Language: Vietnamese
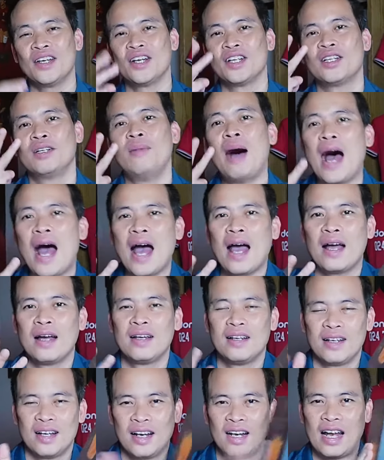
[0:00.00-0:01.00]
thứ ba
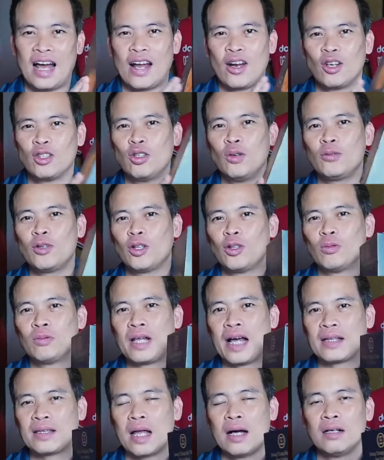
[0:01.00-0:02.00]
là nó giúp cho chúng
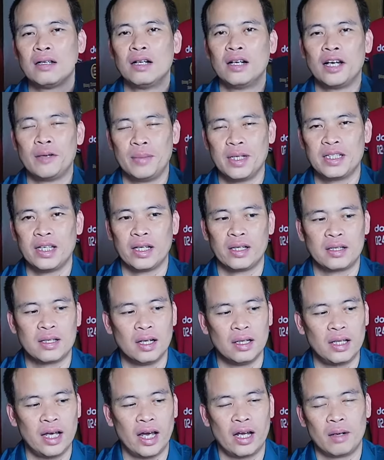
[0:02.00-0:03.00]
ta tăng cường hệ miễn dịch,
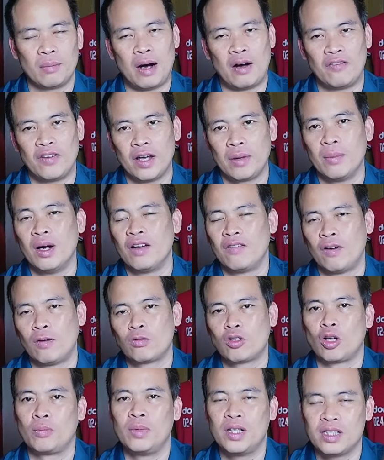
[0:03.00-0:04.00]
cơ thể được bảo vệ bởi vòng
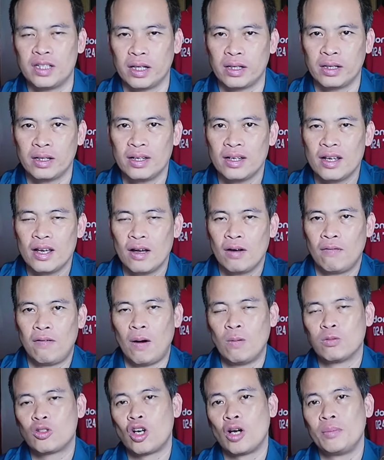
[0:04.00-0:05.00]
tròn miễn dịch.
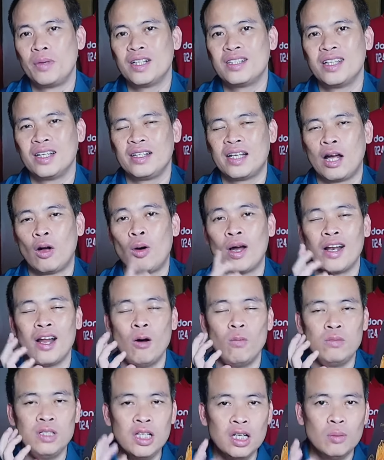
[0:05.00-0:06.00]
Vòng tròn miễn dịch này hoạt
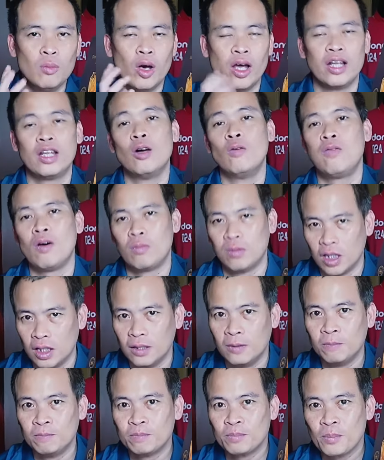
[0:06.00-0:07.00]
động như một hệ thống phòng ngự.
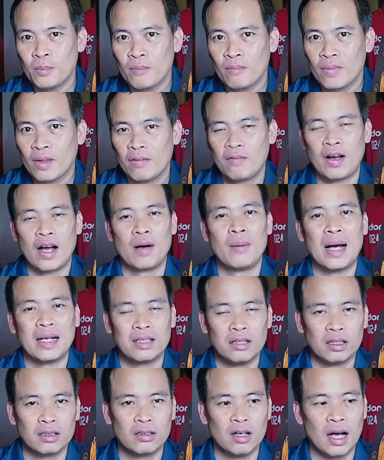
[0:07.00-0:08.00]
Và các bạn
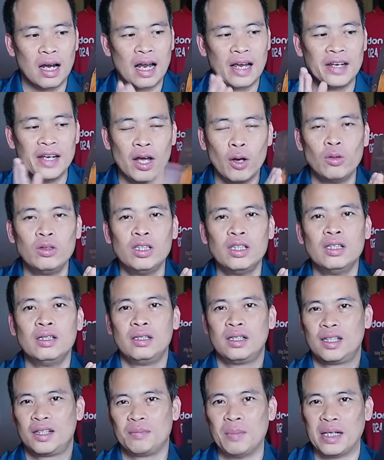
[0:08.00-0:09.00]
tưởng tượng là nếu như
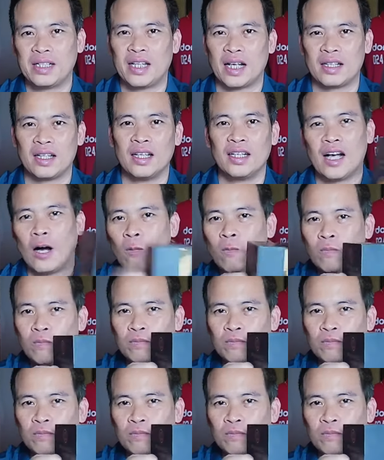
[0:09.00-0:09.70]
bệnh tật tấn công